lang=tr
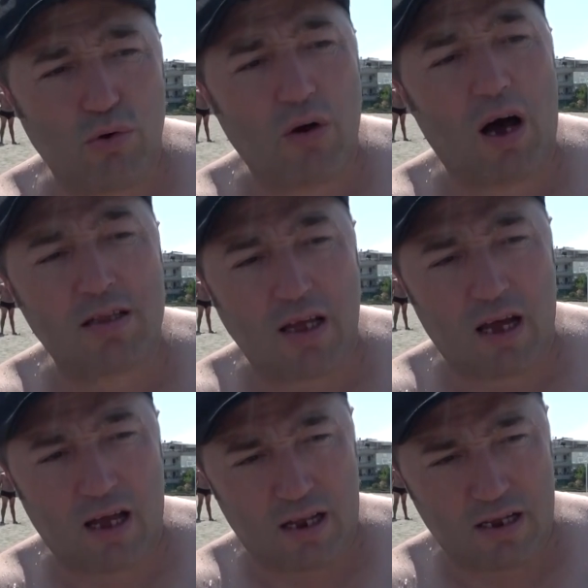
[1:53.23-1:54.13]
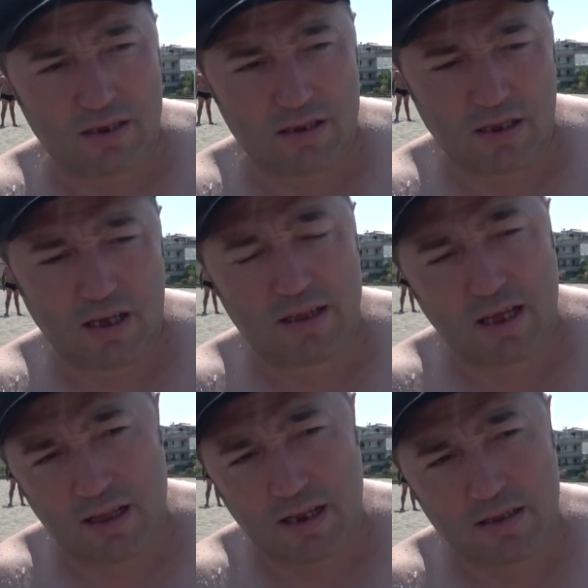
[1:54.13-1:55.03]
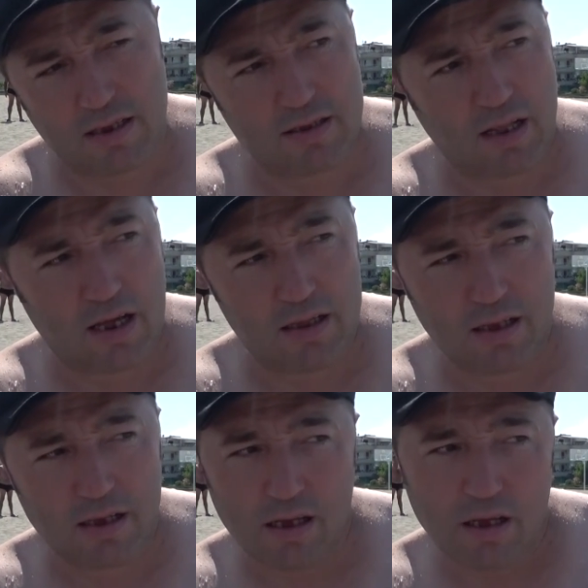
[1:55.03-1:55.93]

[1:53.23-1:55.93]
Akdağ yaylasının eteklerinde Ladik.